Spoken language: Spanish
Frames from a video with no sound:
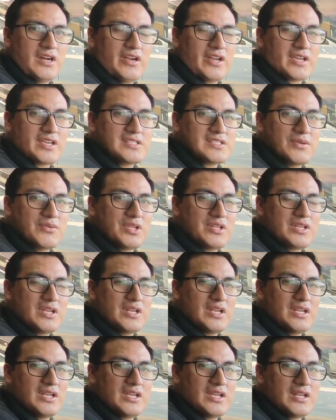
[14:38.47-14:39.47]
ahora que se
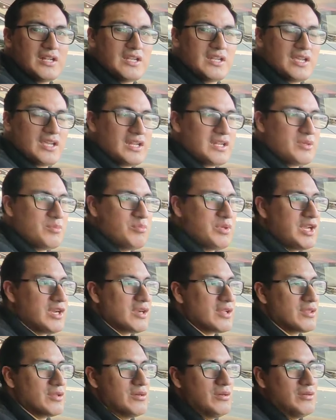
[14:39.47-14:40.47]
viene el,
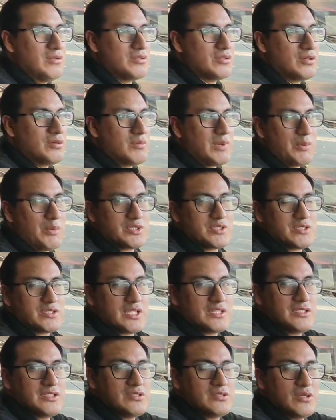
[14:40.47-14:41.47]
invierno, ¿no? Vamos a
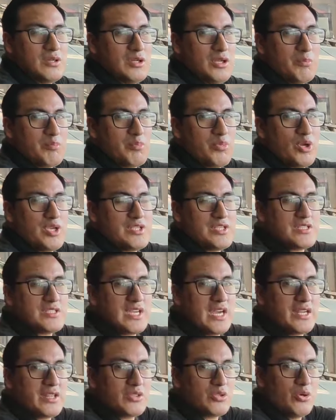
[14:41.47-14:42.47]
estar sin sol, puedes
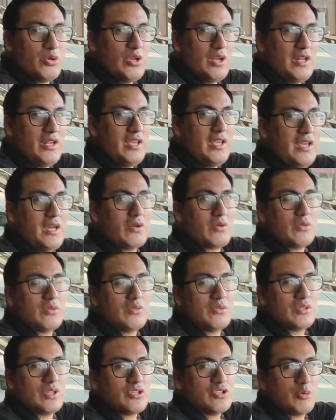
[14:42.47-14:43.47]
estar todo el día
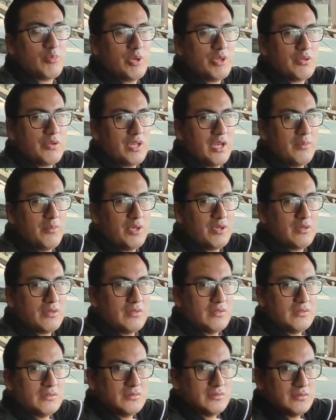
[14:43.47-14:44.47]
con tu techo
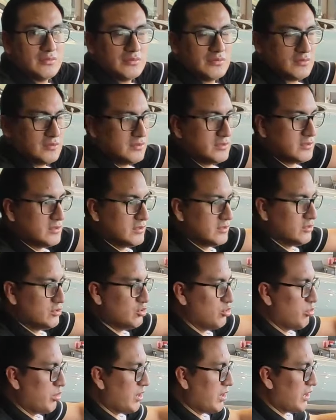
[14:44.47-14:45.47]
panorámico,
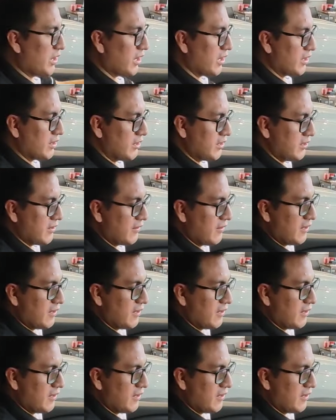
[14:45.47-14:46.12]
súper elegante.